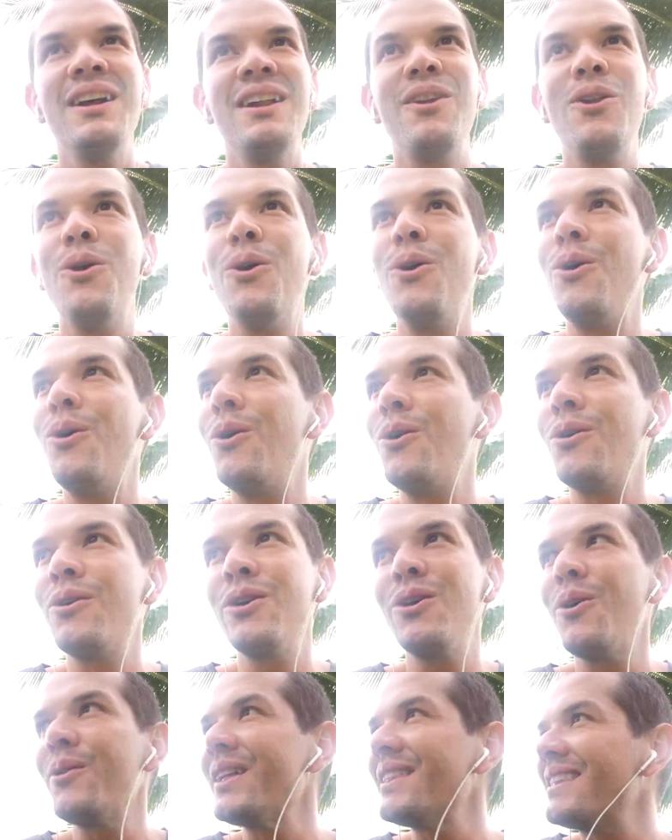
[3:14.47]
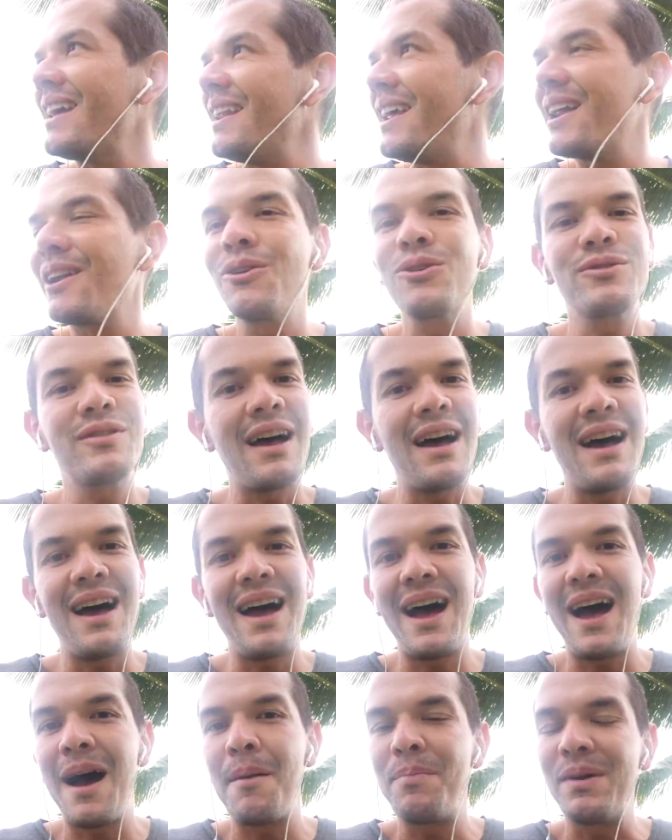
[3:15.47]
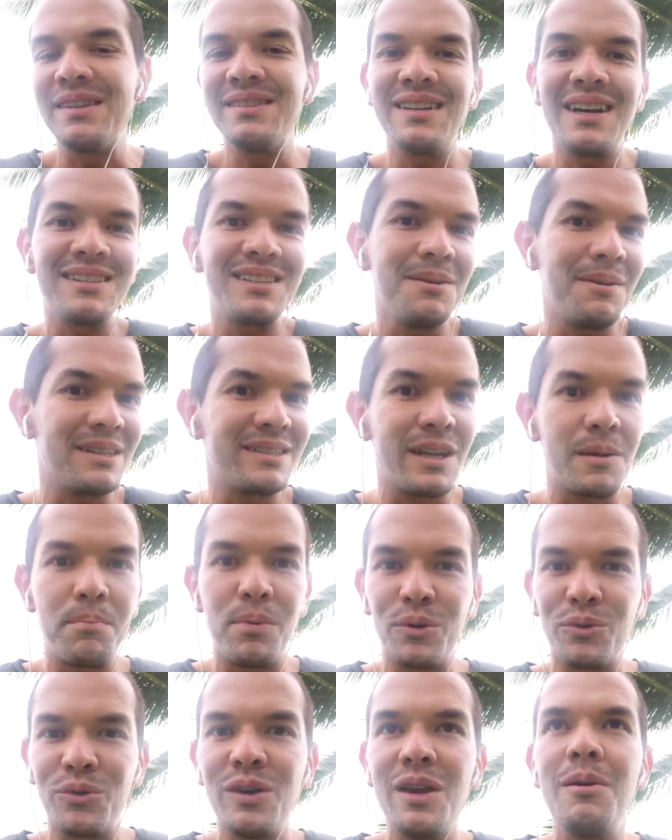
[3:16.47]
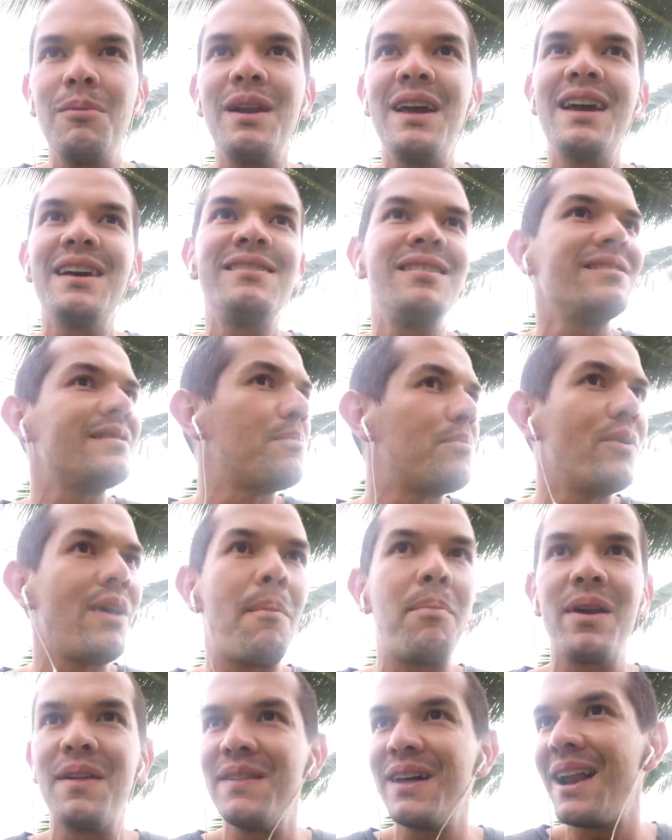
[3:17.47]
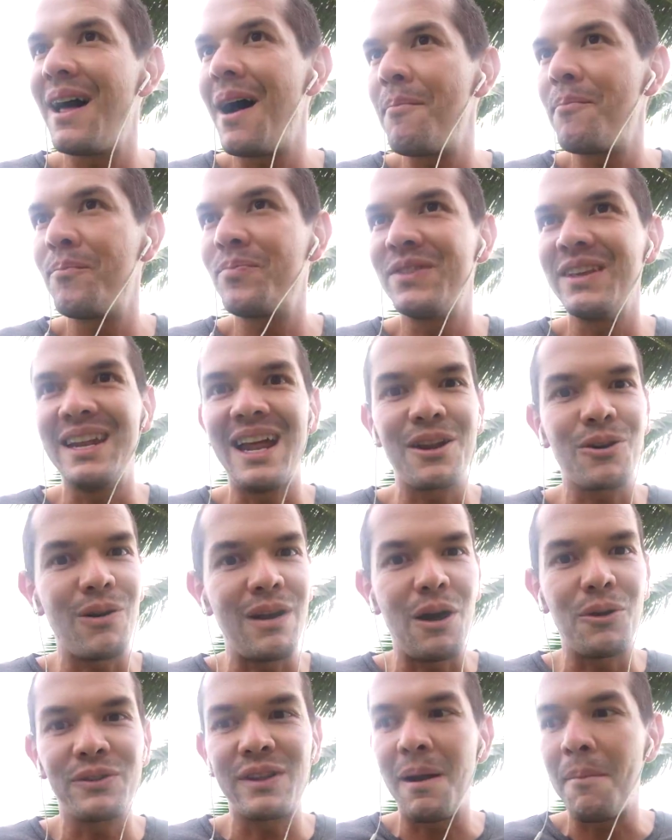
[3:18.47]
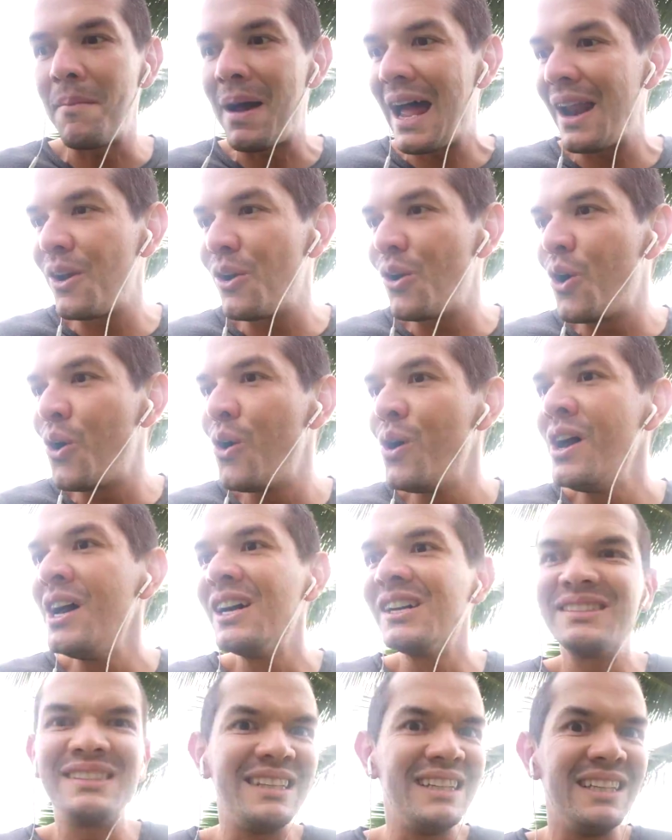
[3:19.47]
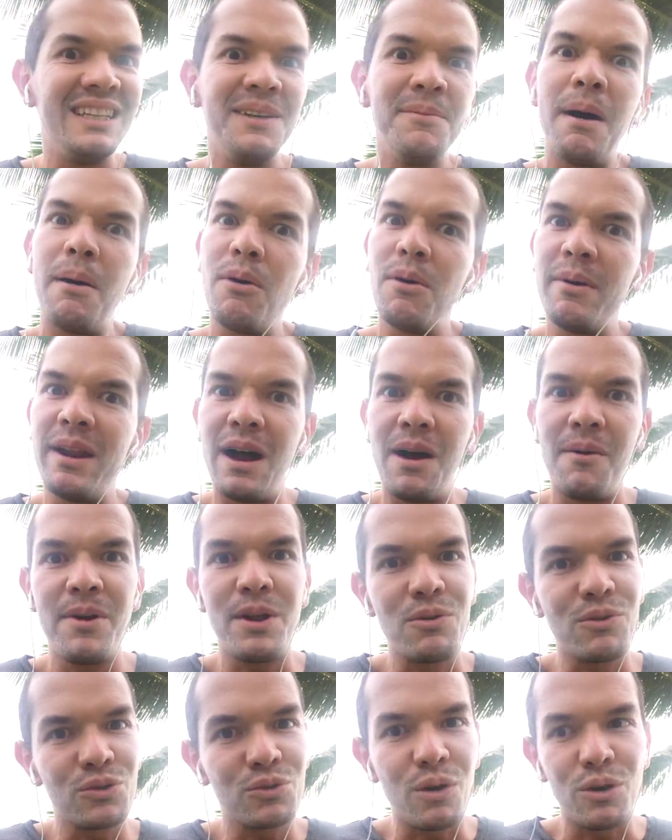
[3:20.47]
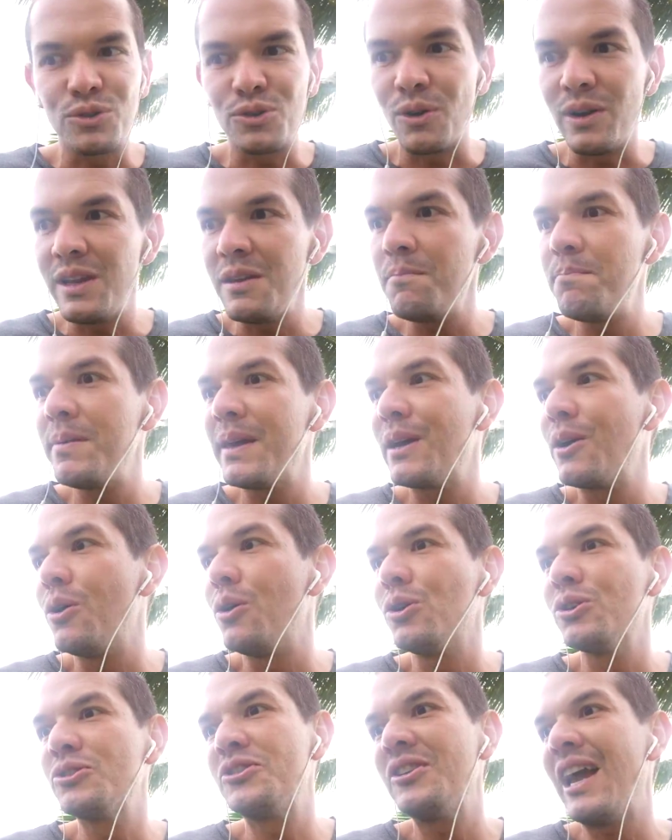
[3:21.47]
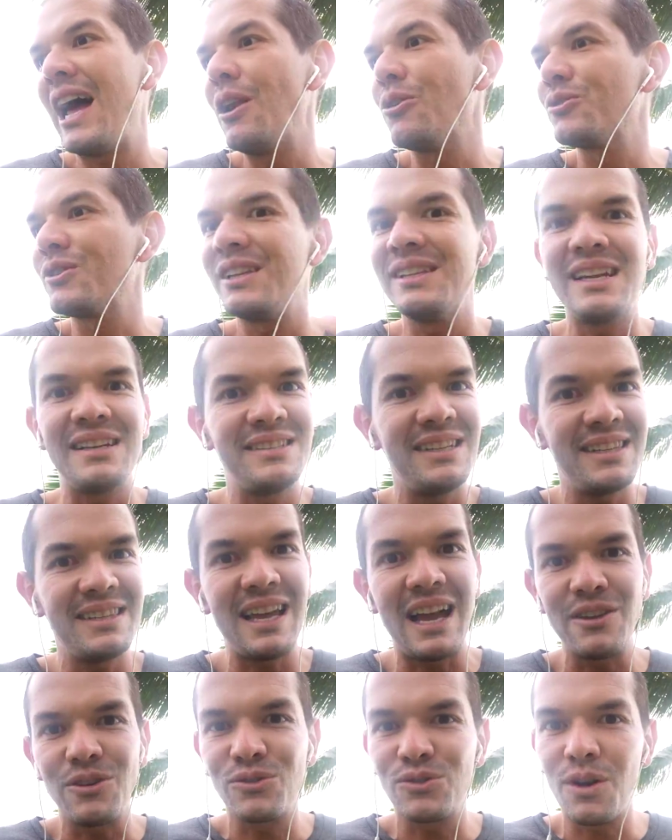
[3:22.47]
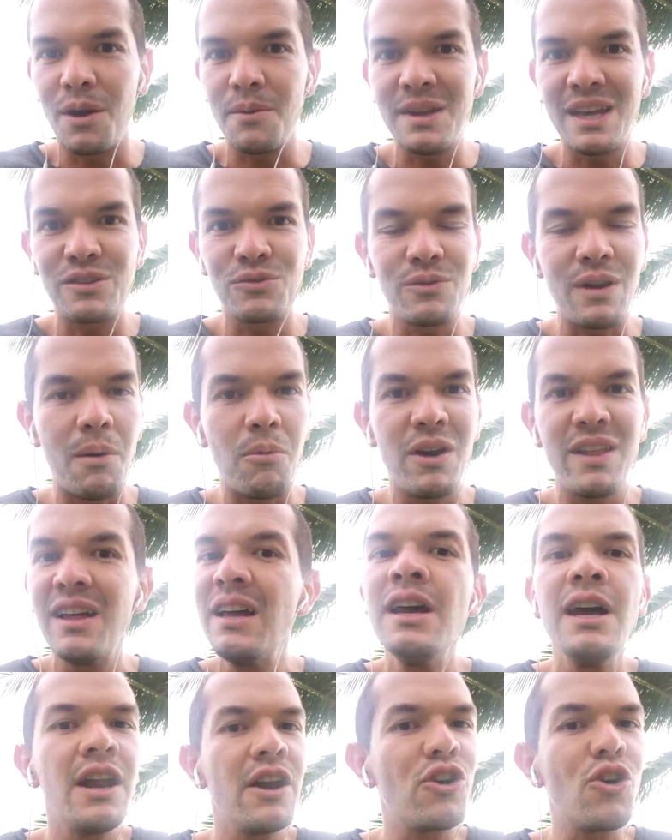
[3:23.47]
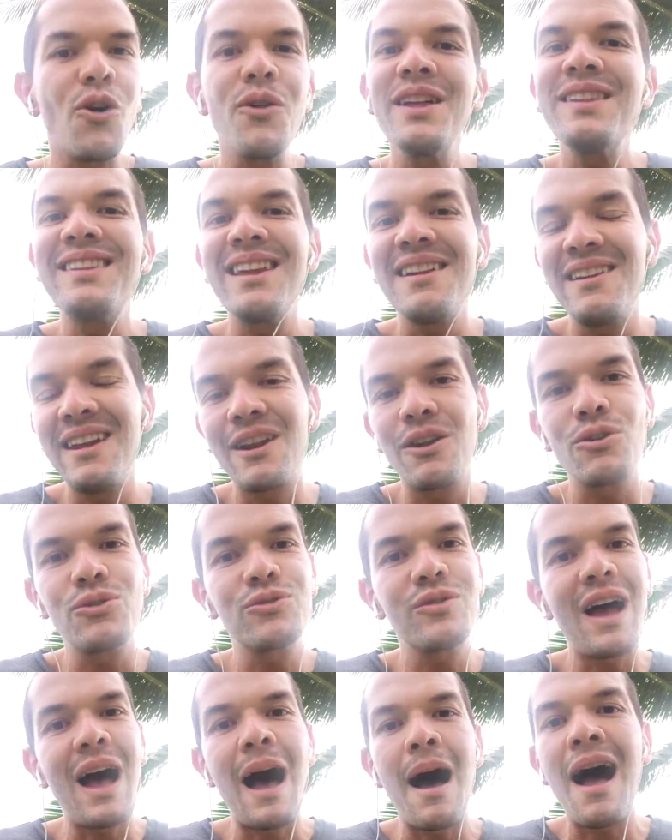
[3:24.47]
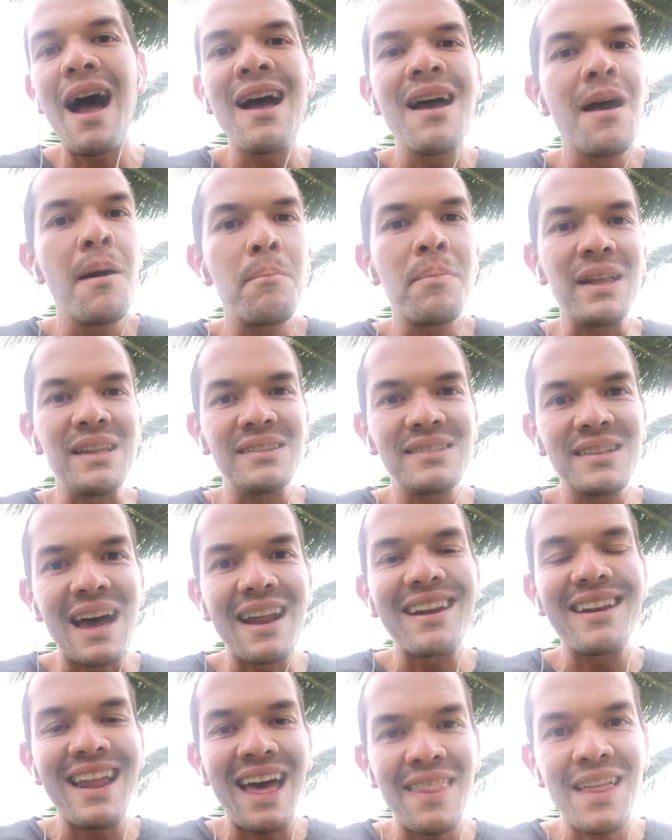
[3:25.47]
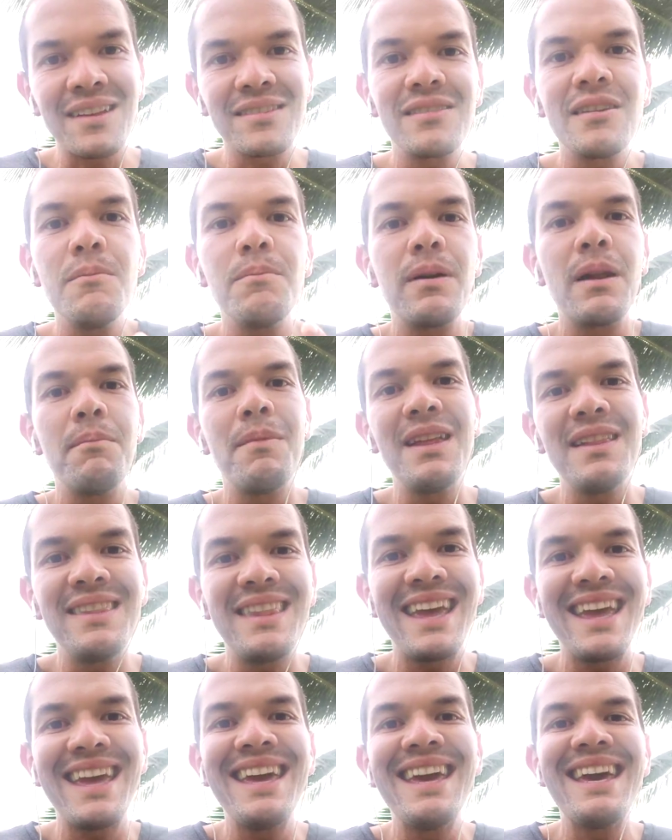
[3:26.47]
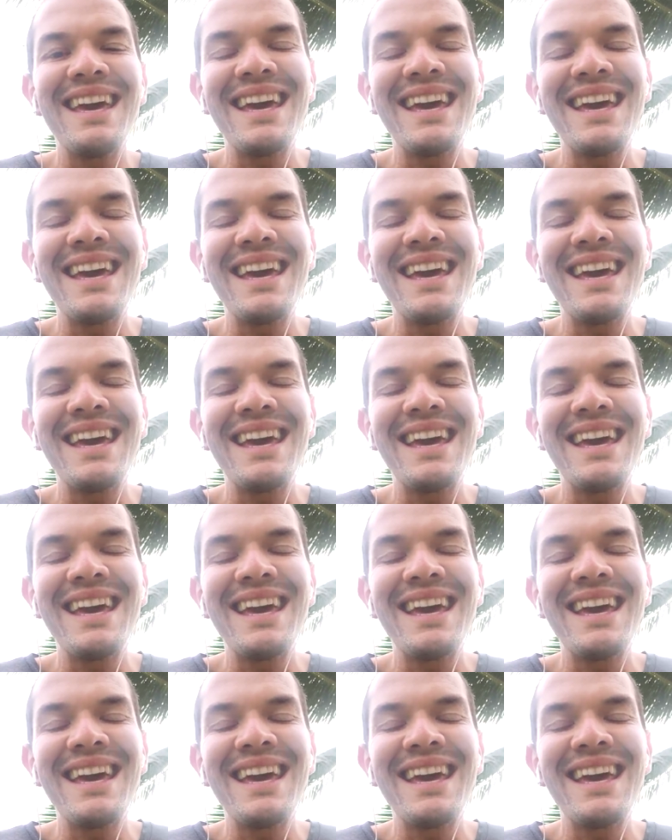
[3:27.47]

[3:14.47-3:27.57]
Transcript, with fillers: No, no detenernos a, pensar si va a ser posible, si se puede aprender a tirar con la otra mano, si va a volver a haber unos Juegos Olímpicos, si a los 37 años todavía es una buena... No detenernos a pensar nada, simplemente